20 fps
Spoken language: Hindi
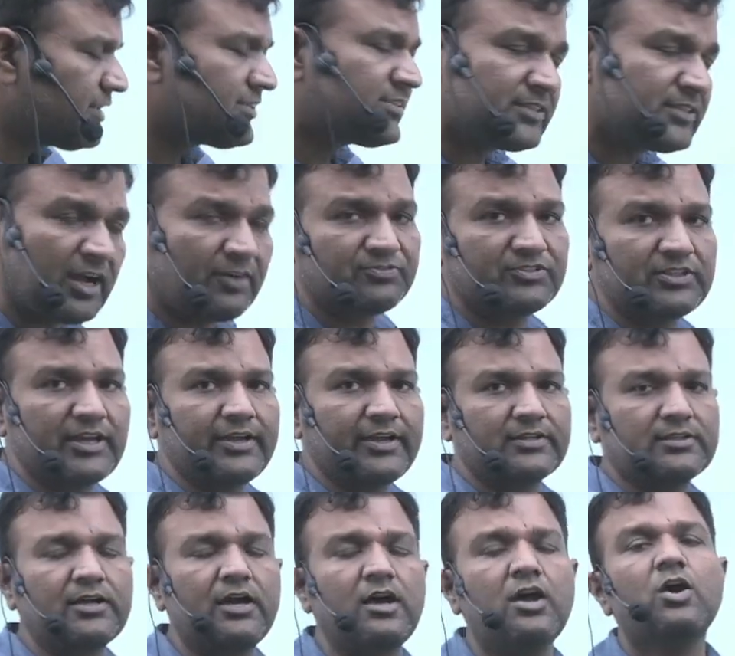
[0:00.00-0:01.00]
साप्ताहिक
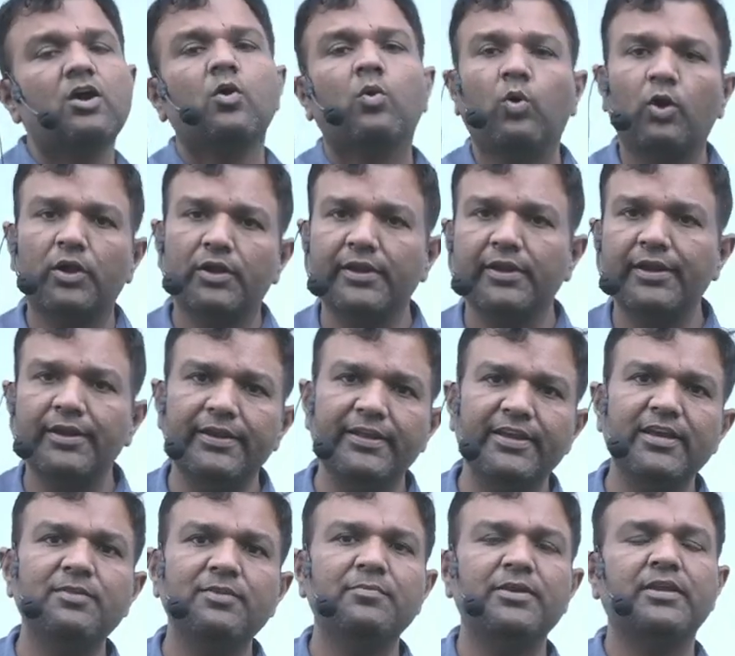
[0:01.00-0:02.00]
था और इंडियन
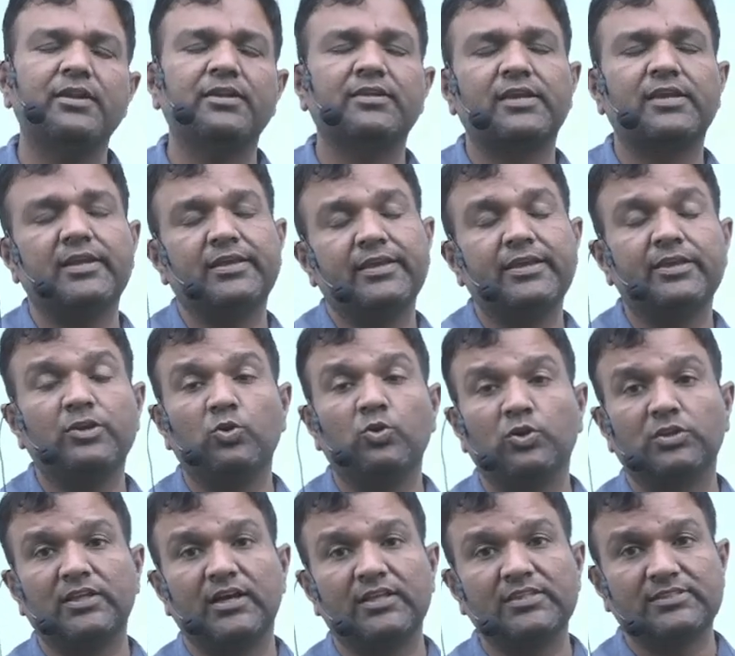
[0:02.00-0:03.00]
मिरर के लिए
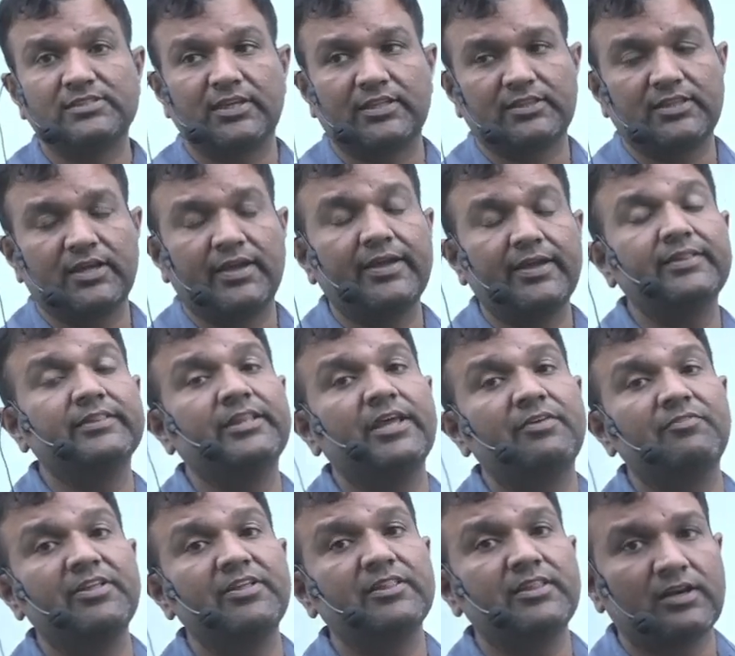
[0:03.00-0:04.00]
योगदान जाता है
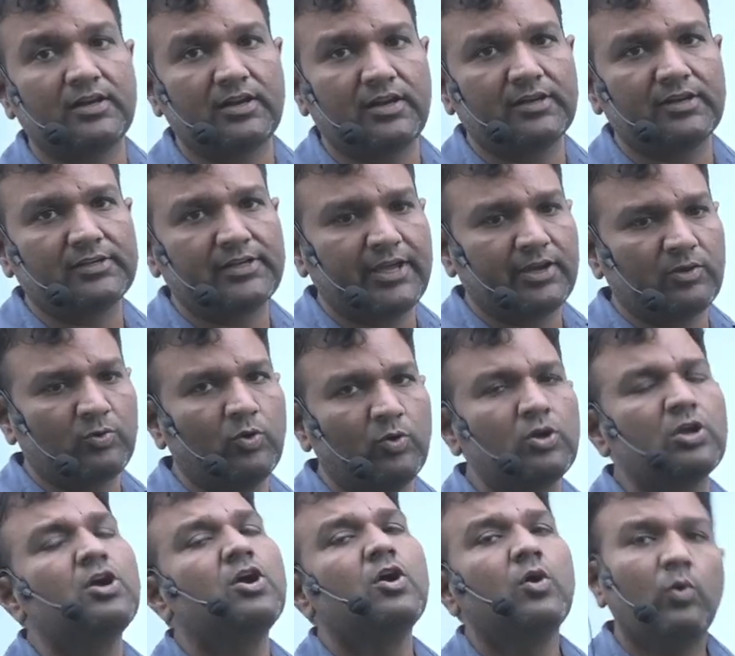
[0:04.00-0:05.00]
देवेंद्र नाथ टैगोर
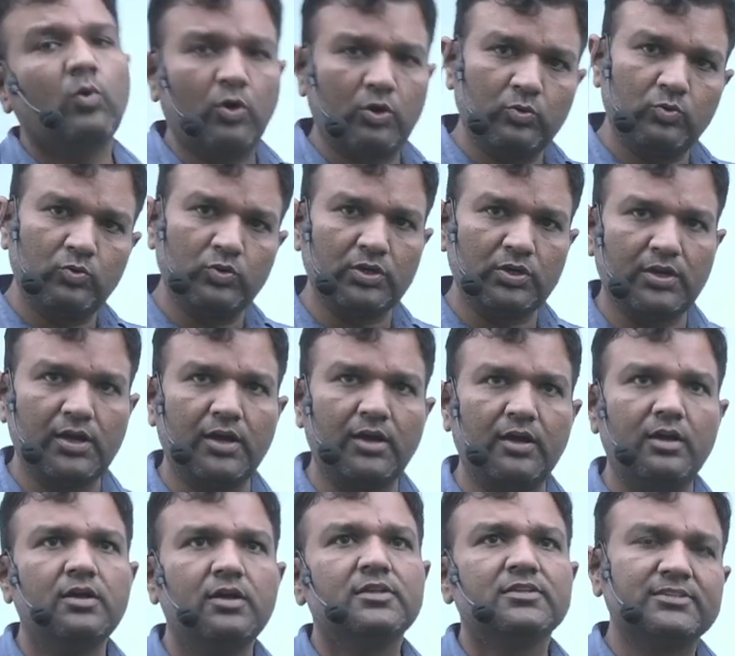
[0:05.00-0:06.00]
और उनका
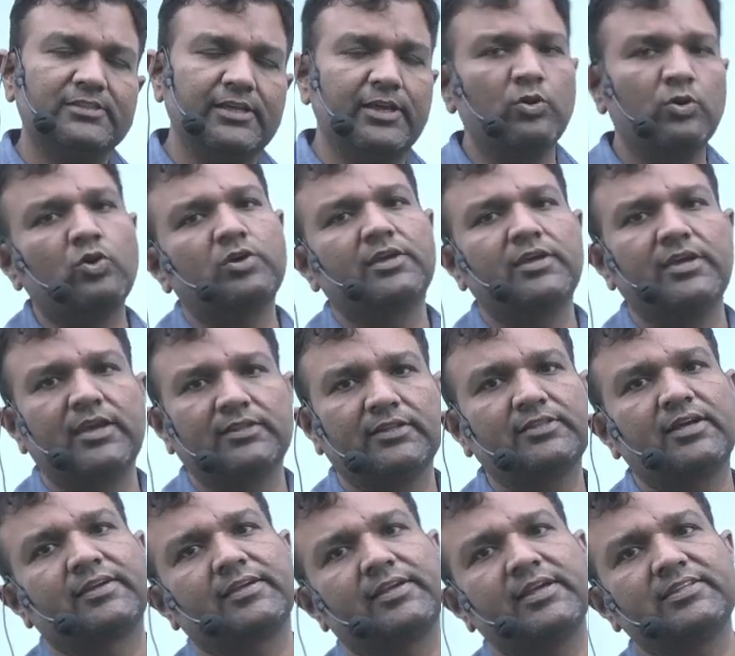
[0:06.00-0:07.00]
सहयोग किया था
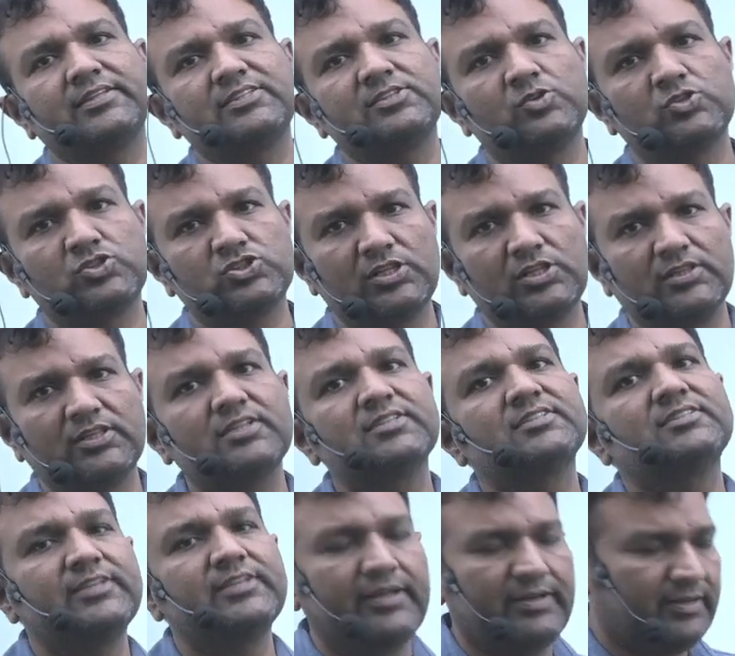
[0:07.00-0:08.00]
केशव चंद्र
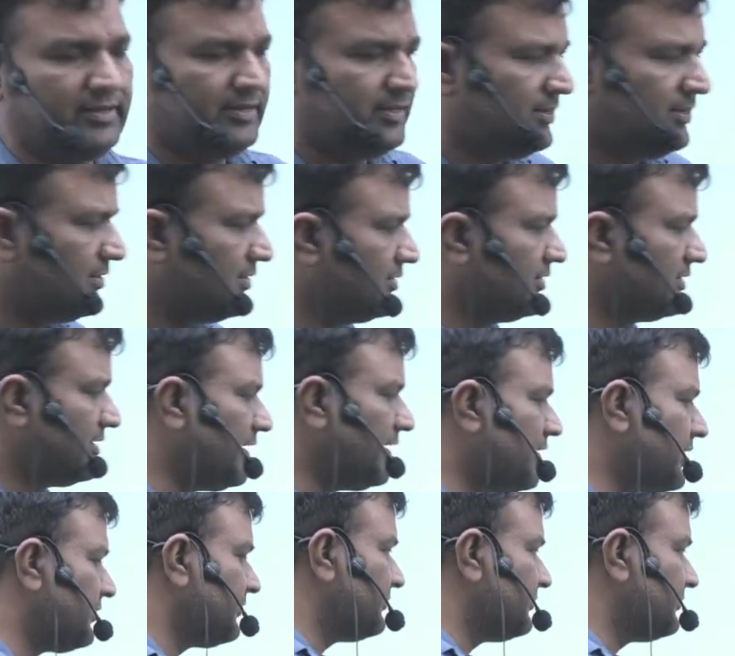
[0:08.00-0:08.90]
सेन ने ठीक है